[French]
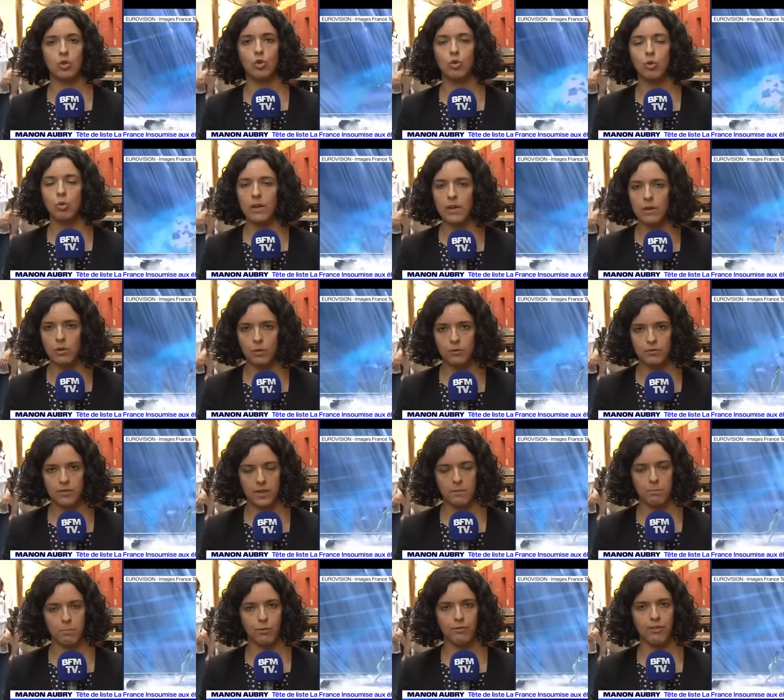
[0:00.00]
tous les
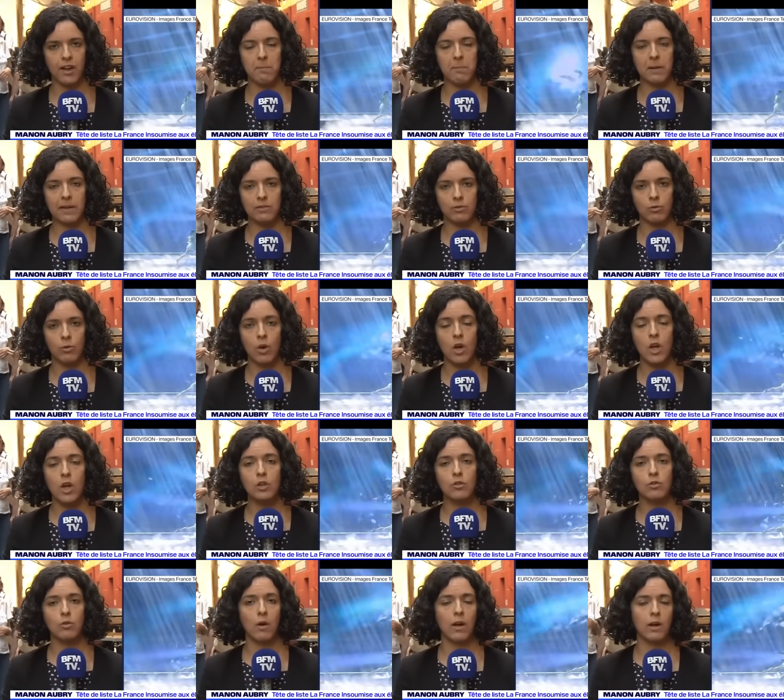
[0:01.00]
leviers pour faire pression
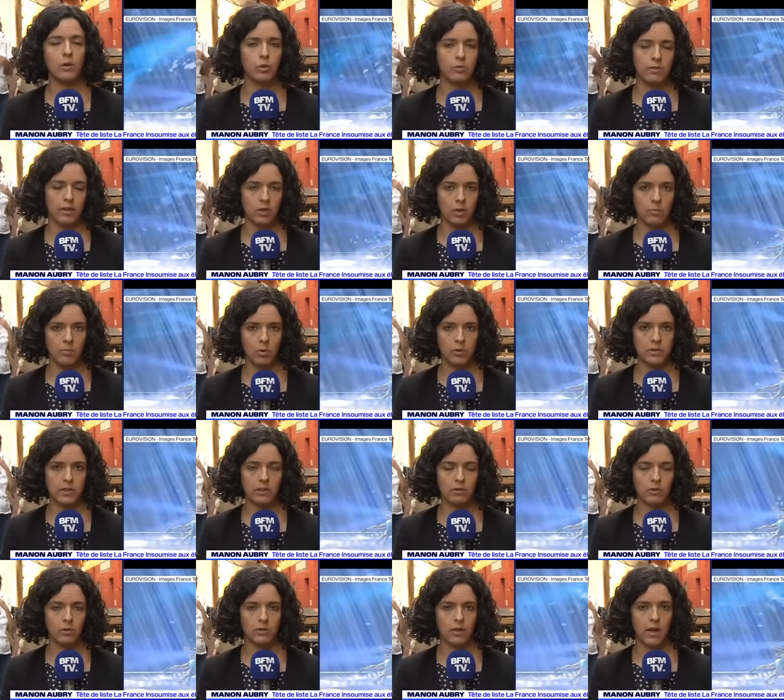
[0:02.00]
sur un gouvernement qui
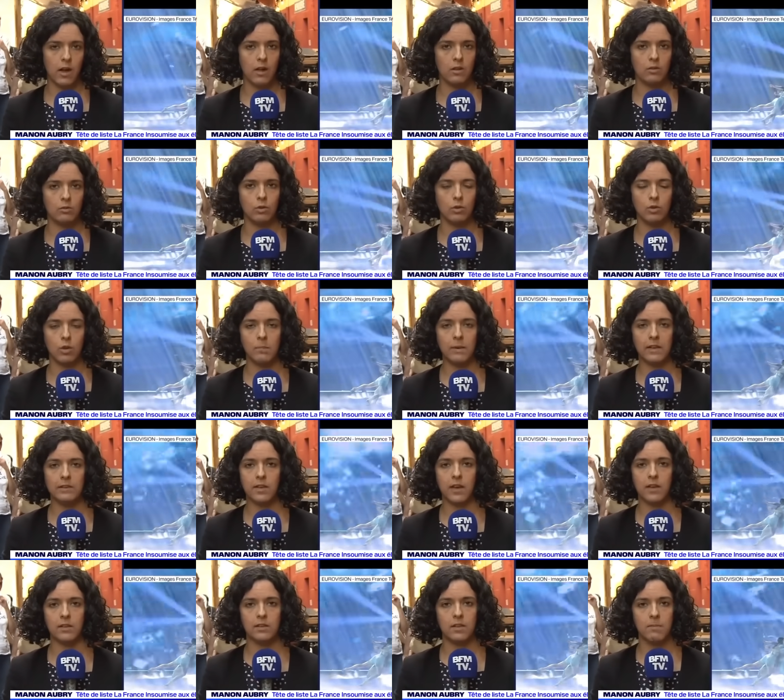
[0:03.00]
est en train de
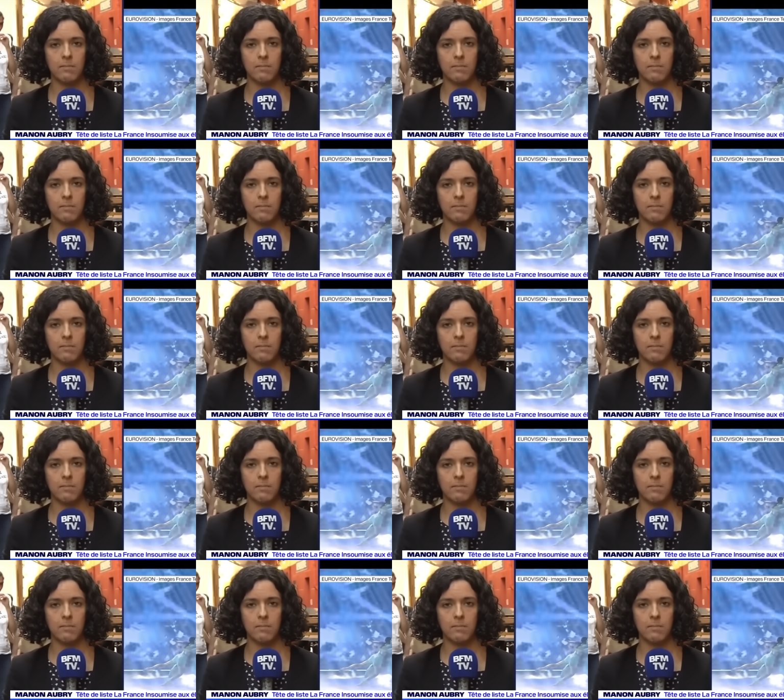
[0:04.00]
commettre des